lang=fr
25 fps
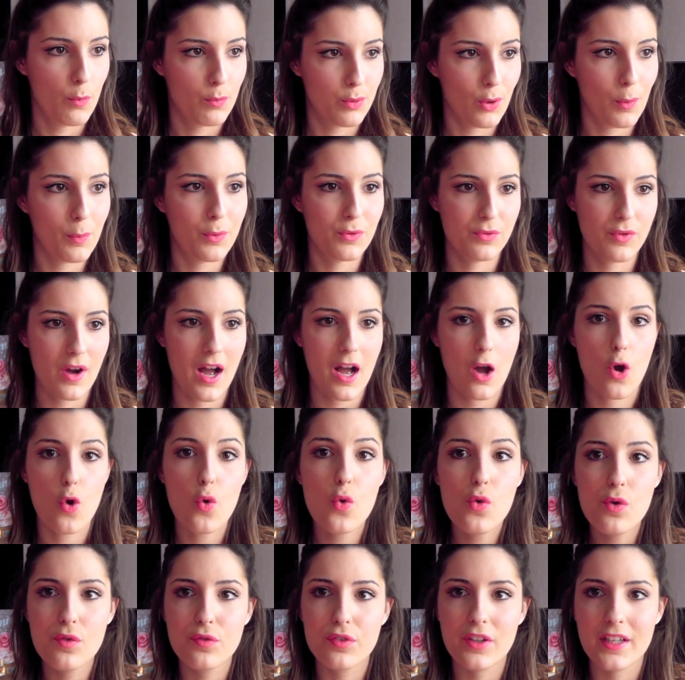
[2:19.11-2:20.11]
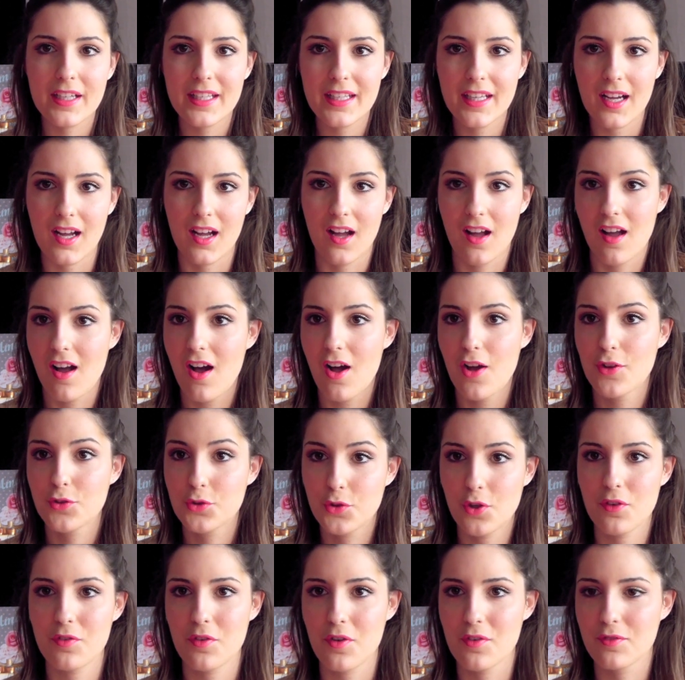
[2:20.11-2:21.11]
pour pouvoir ouvrir
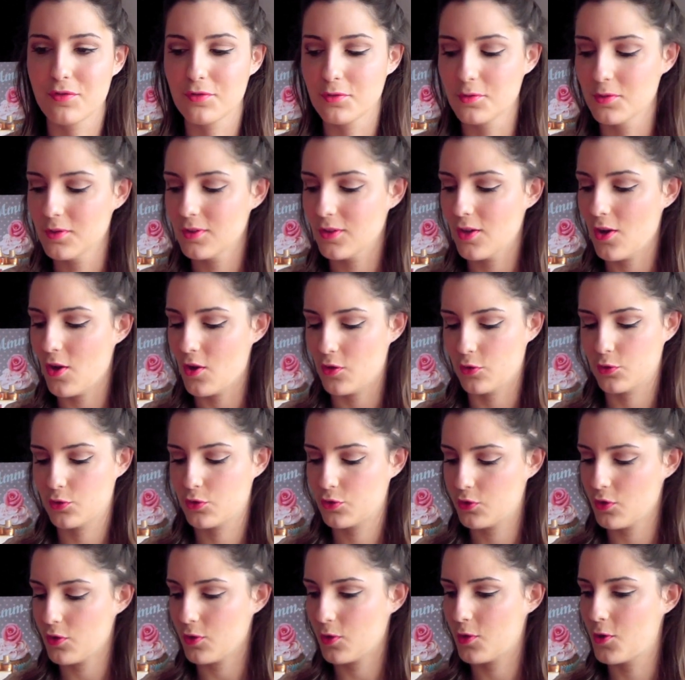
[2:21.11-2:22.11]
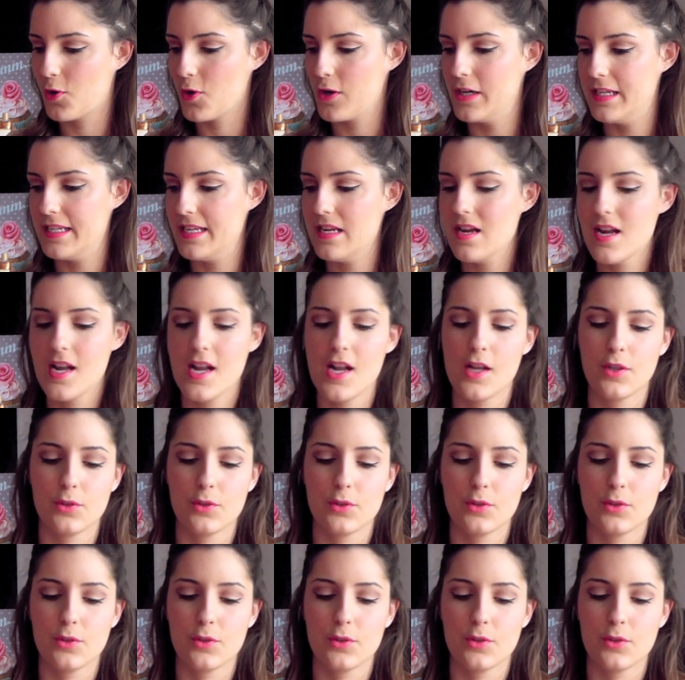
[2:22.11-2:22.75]
devant vous euh, ce colis.